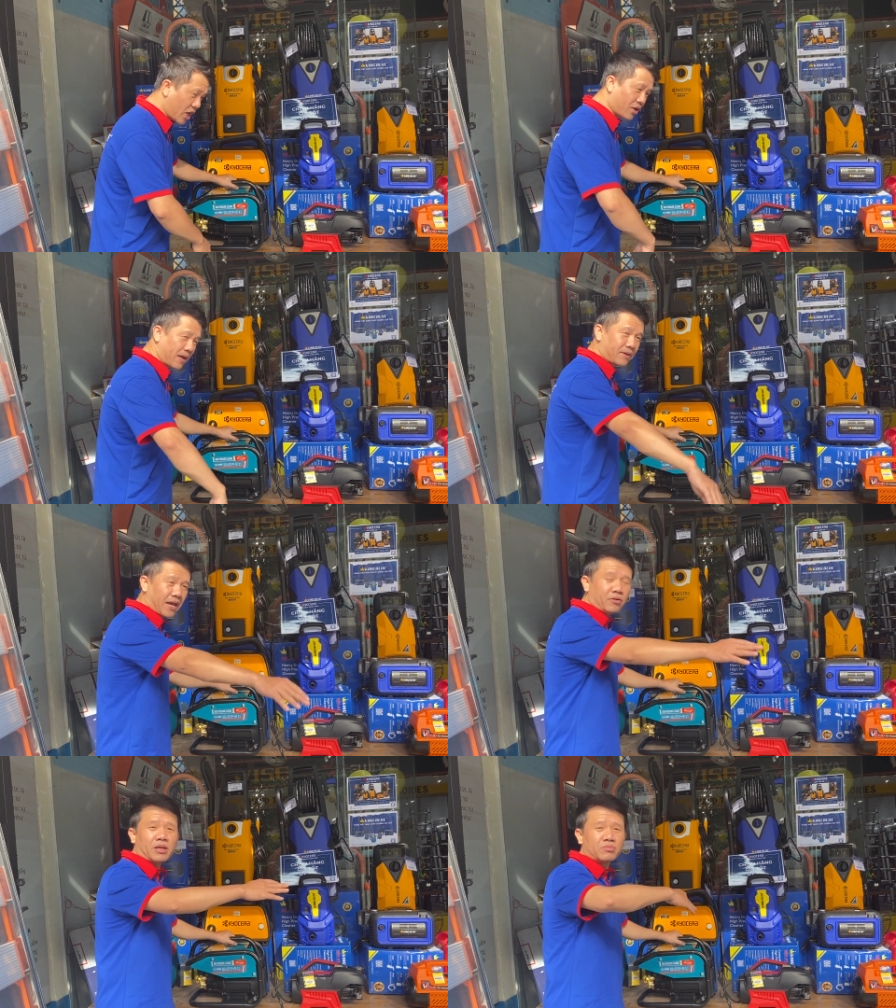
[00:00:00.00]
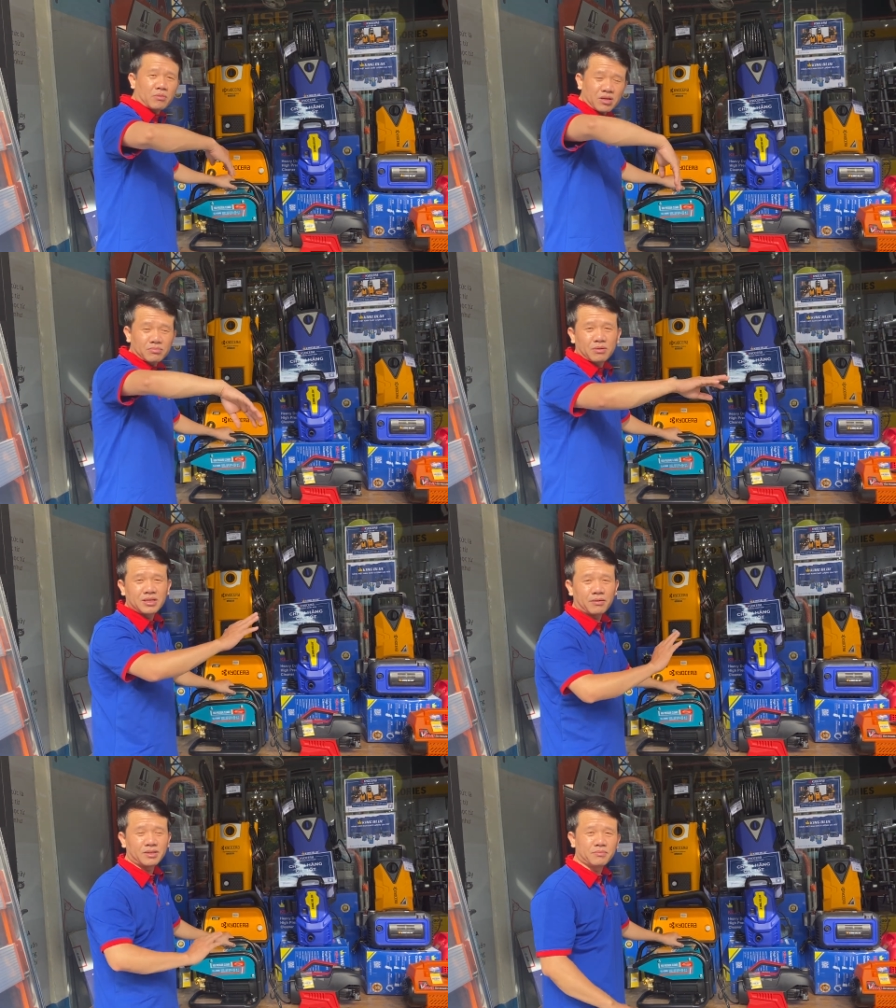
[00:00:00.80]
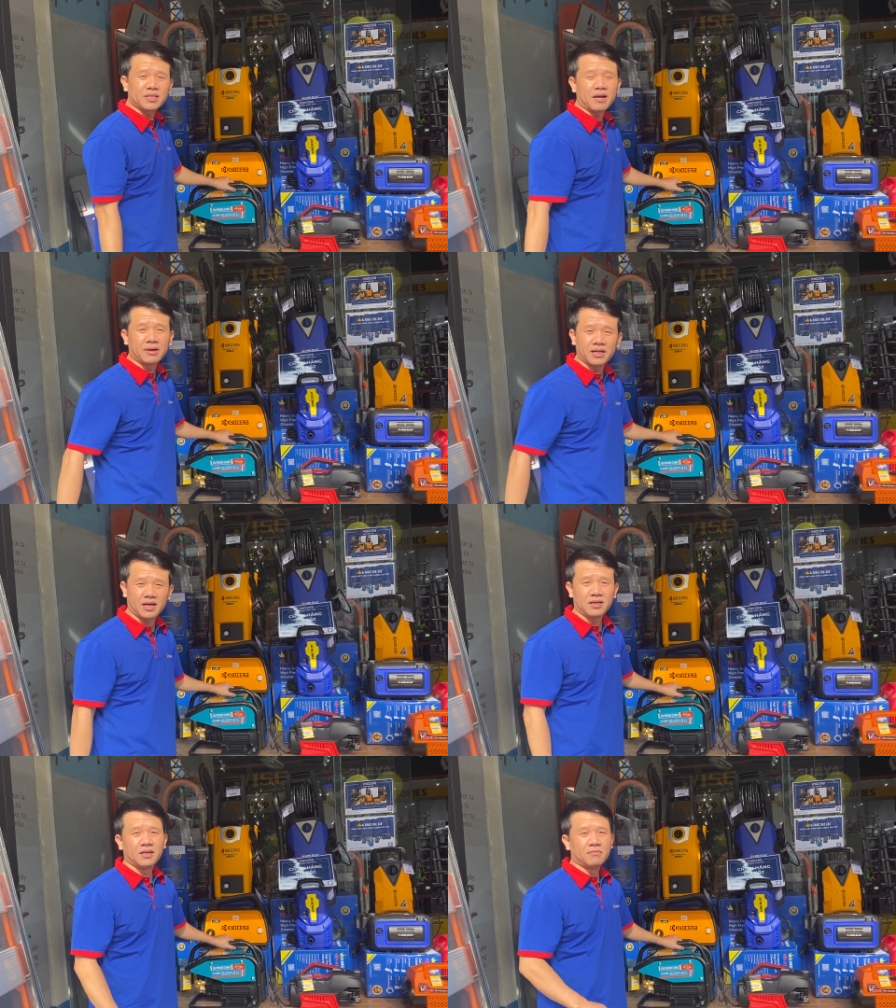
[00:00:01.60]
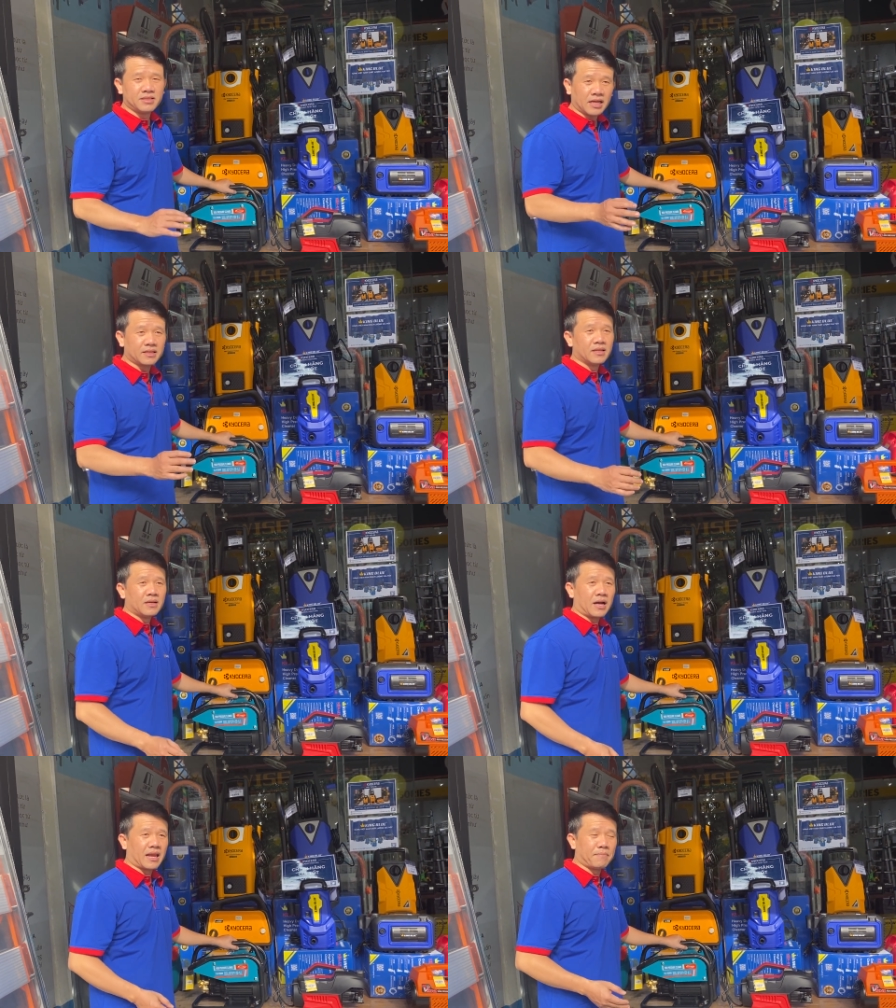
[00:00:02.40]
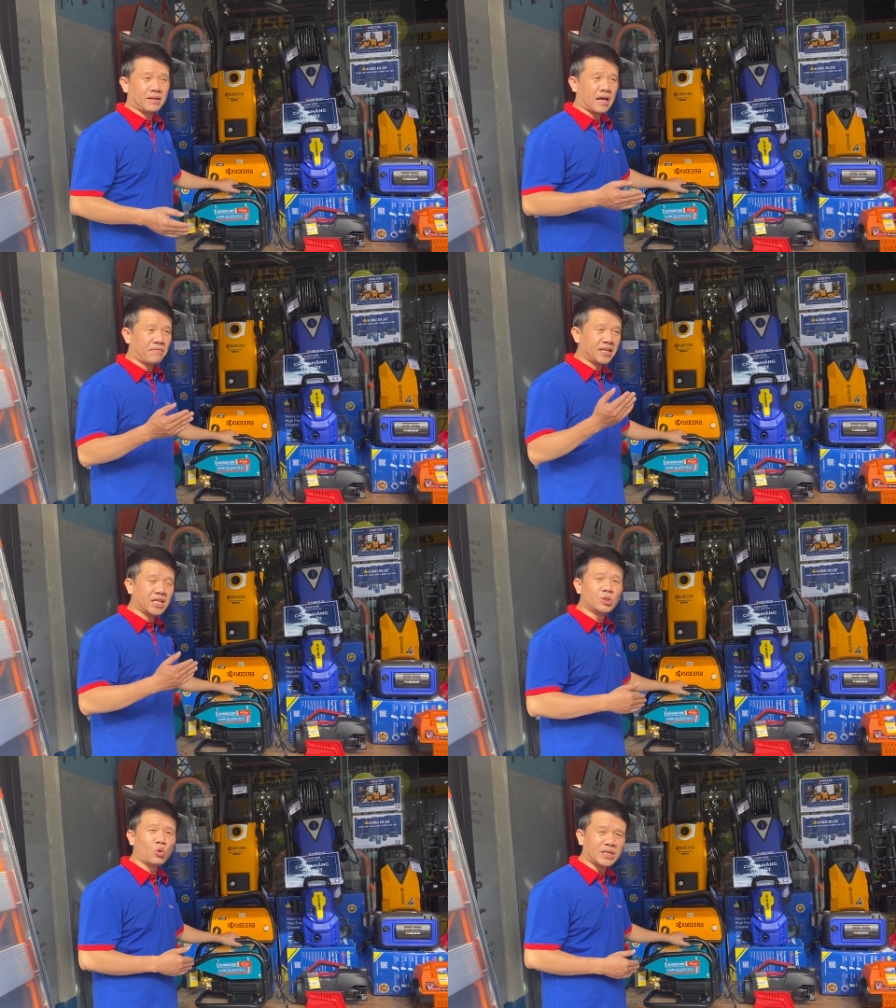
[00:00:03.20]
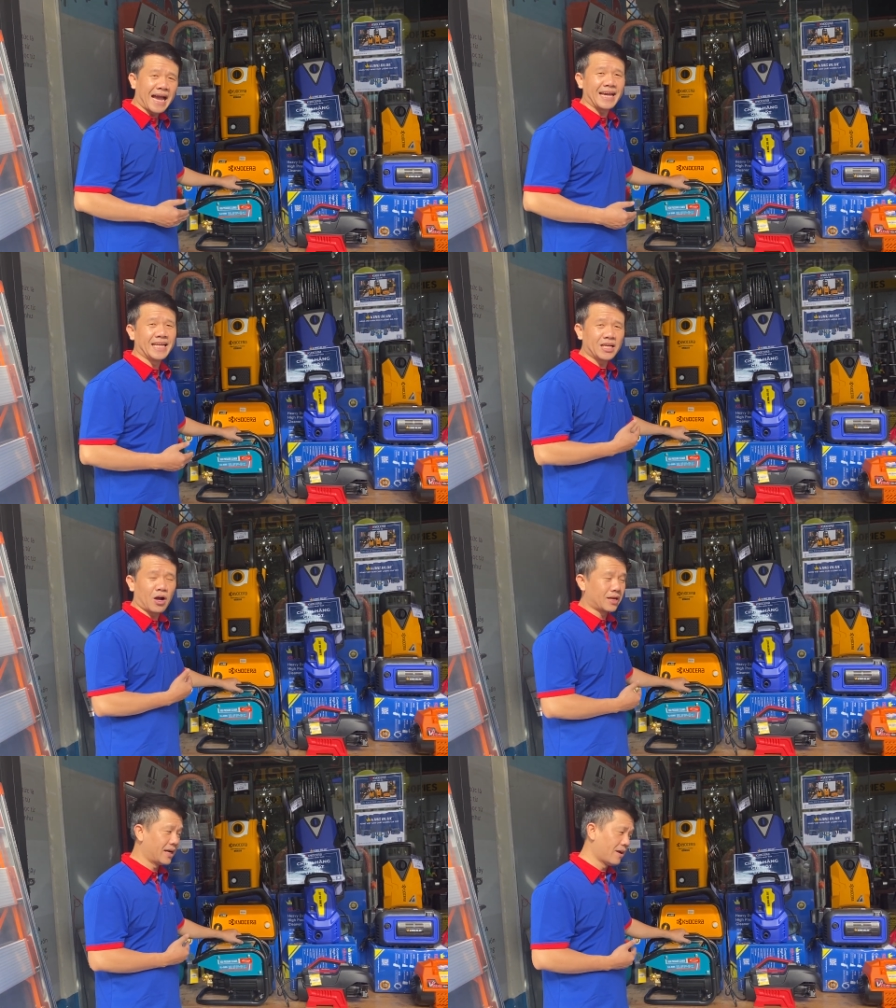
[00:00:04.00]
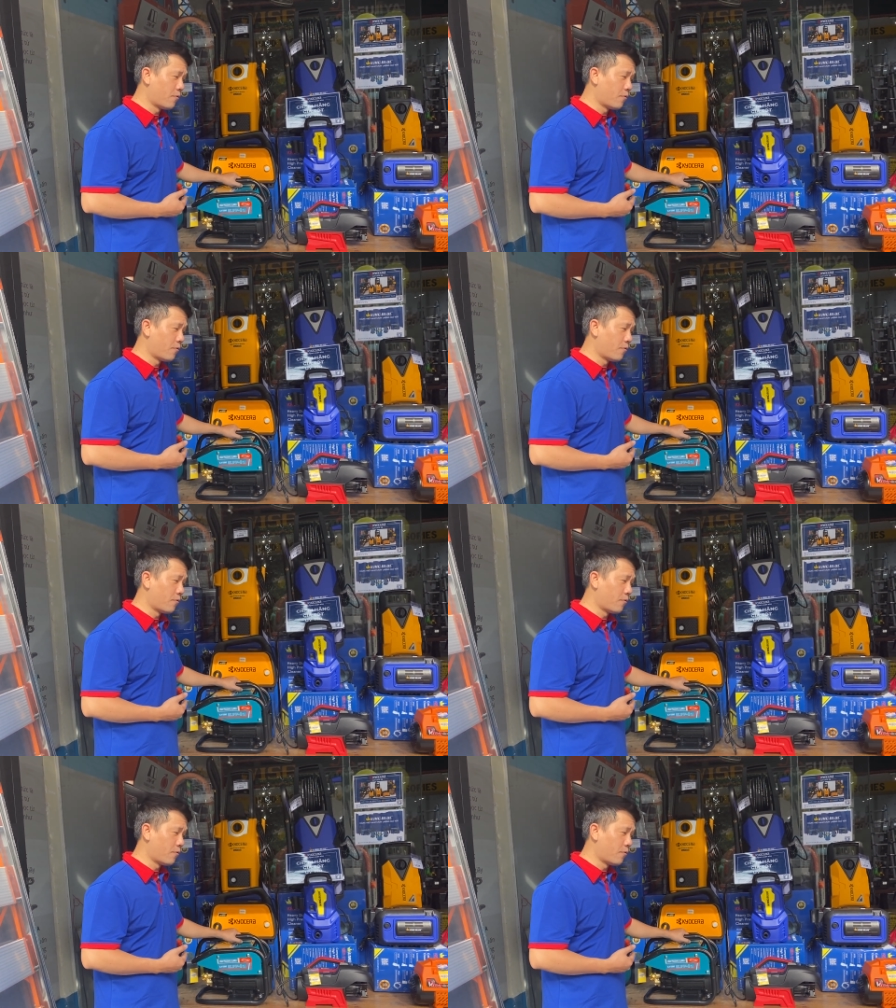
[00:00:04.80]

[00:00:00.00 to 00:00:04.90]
vô anh em kéo vòng vòng vòng vòng vòng trong sân mình đó mình xịt hoặc là mình à, vệ sinh chuồng trại thì cái con này rất là